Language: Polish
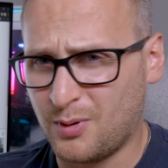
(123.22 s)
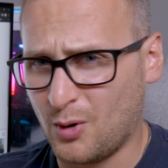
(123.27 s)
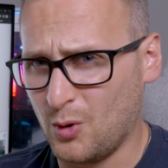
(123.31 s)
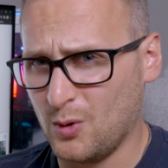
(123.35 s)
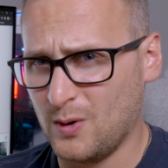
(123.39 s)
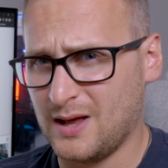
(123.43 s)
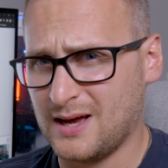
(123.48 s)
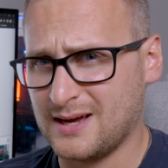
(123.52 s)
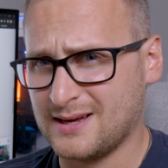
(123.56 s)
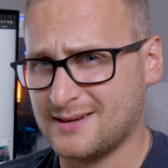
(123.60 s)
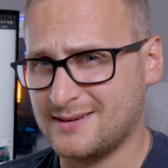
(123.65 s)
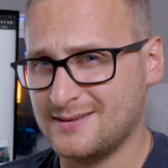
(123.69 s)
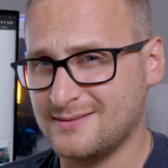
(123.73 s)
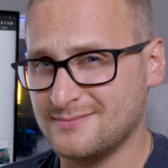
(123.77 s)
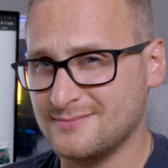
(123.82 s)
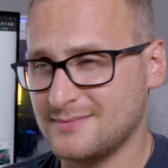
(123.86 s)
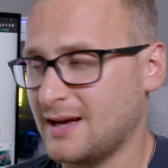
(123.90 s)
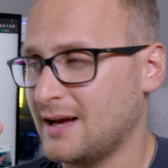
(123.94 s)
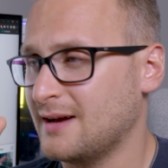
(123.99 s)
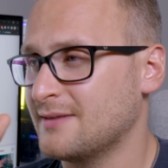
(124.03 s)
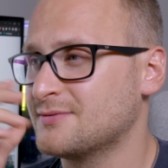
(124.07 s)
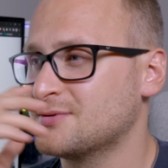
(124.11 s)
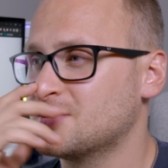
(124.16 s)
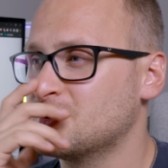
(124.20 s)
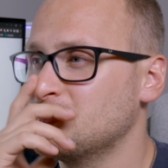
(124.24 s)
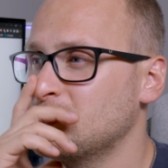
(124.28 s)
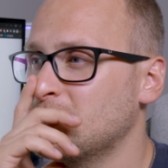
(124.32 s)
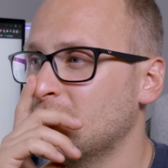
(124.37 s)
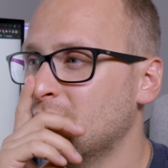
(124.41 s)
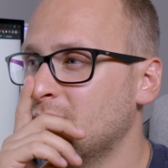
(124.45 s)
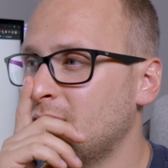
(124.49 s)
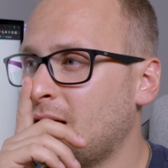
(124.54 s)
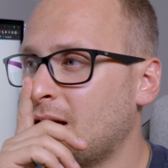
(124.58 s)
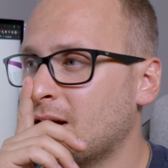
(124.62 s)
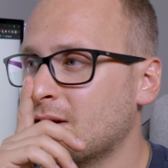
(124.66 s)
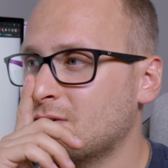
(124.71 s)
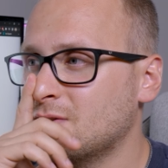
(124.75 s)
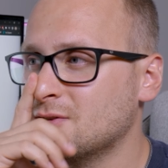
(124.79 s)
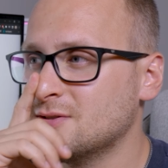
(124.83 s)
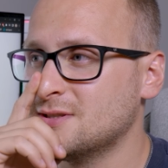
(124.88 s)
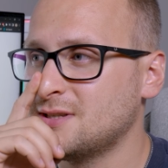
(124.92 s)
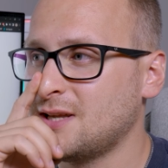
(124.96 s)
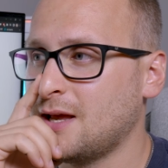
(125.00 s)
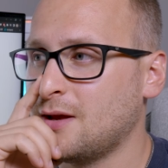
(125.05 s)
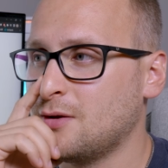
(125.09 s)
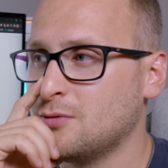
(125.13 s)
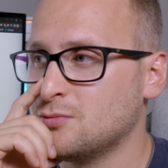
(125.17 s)
Polak, a w sumie Janko
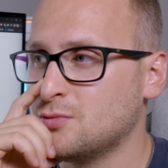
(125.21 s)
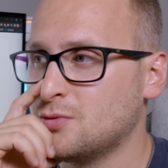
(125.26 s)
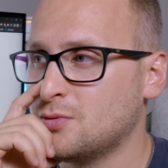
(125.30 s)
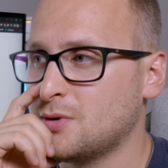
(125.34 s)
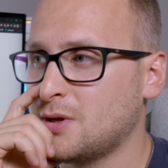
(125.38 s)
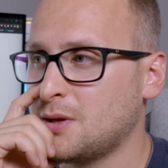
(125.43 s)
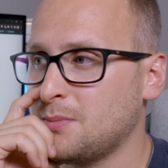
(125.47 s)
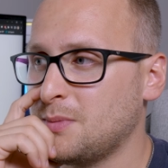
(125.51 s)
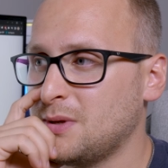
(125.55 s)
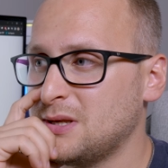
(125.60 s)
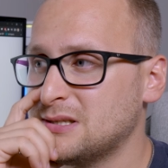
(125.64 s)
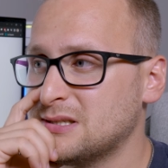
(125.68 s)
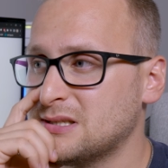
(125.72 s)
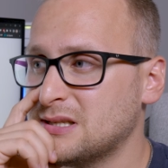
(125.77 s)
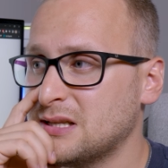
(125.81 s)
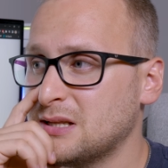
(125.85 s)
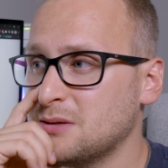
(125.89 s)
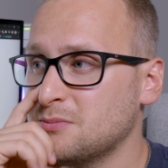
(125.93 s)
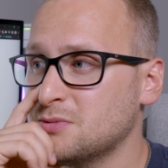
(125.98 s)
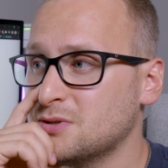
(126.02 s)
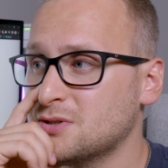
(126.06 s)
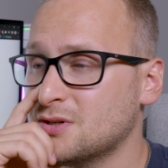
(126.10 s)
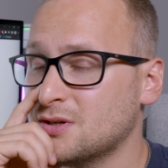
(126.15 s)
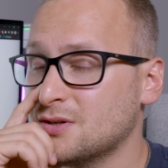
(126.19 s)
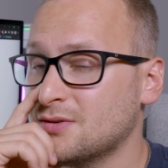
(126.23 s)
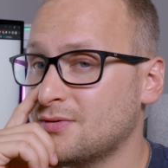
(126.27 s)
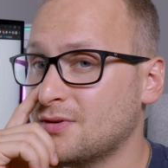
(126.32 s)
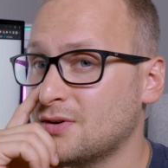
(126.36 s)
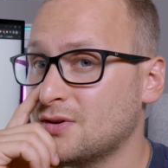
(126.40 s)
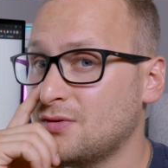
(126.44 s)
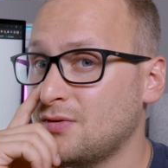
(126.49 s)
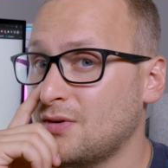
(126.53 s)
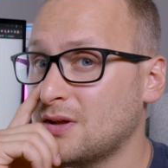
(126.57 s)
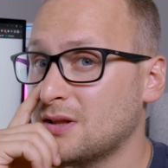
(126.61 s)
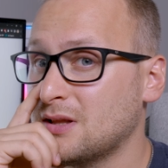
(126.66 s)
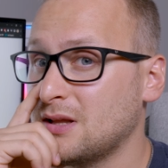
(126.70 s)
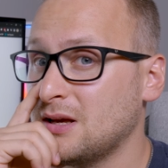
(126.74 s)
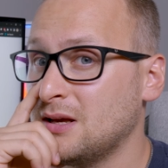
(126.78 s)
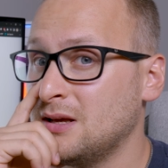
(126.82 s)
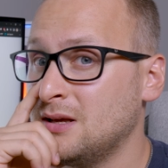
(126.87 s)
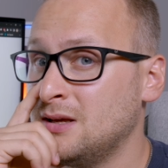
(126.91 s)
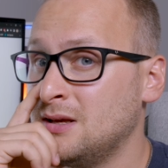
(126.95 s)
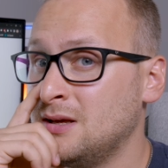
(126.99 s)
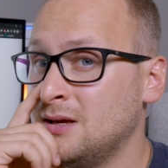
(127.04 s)
zajął drugie miejsce na Mistrzostwach Świata.